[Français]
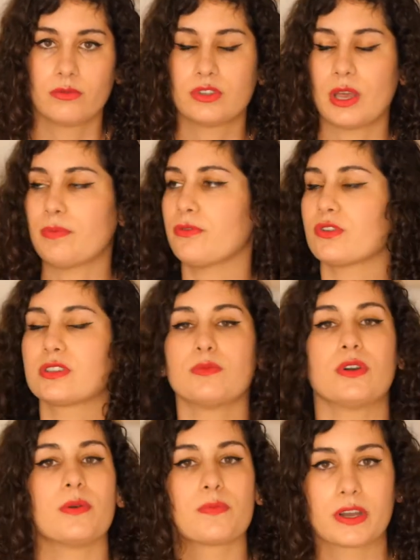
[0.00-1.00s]
vous n'avez pas
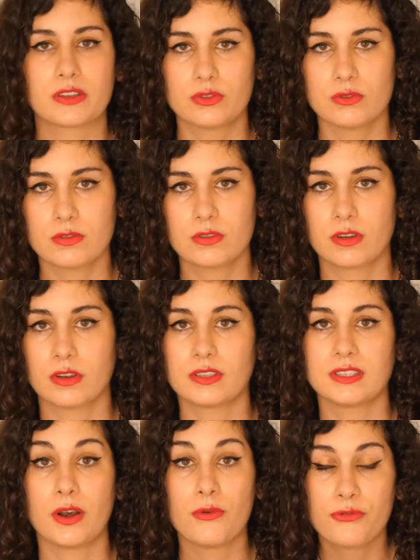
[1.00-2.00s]
forcément l'impression que
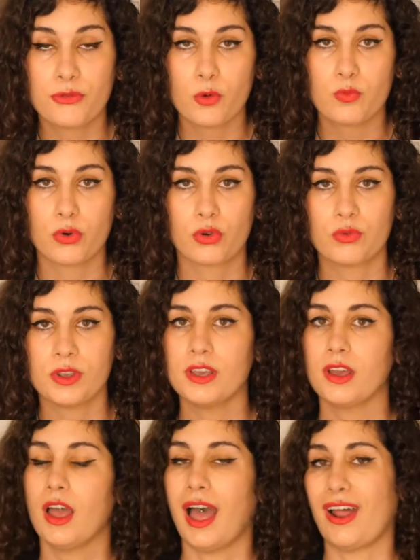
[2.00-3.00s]
c'est le feu pour lui,